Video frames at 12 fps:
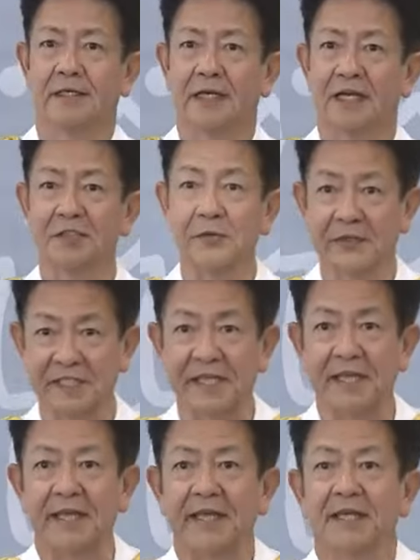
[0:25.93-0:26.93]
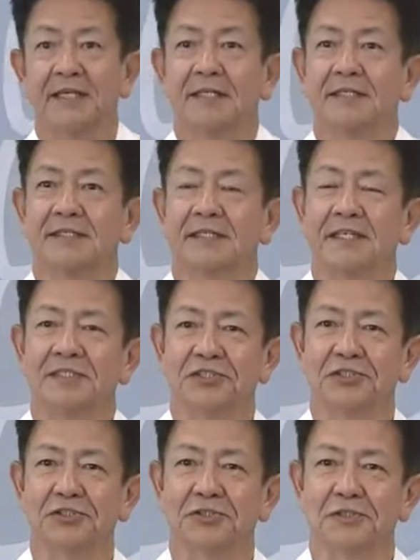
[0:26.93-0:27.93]
はじめまして、先
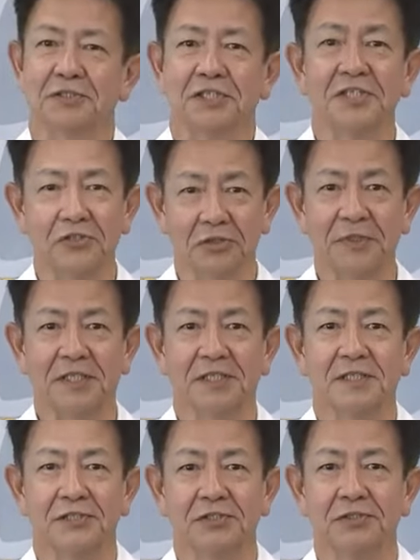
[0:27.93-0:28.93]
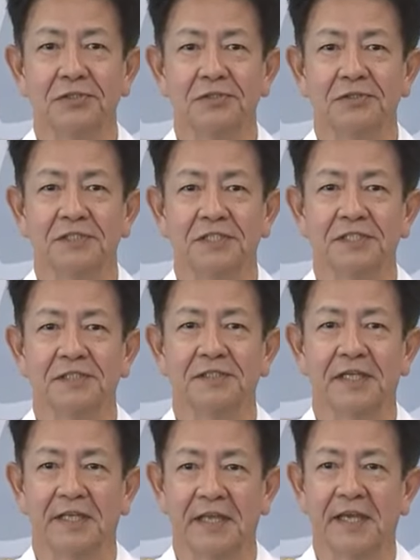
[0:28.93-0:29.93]
週金曜日19日
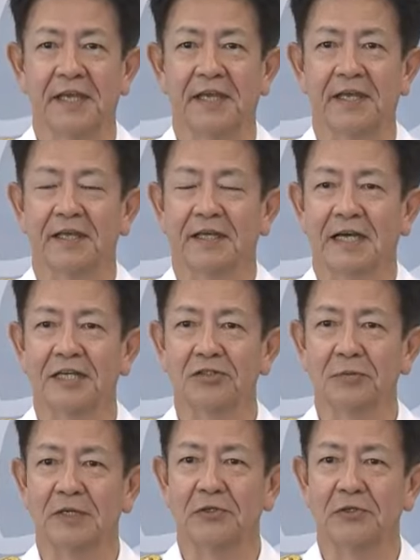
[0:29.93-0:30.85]
付で、海上幕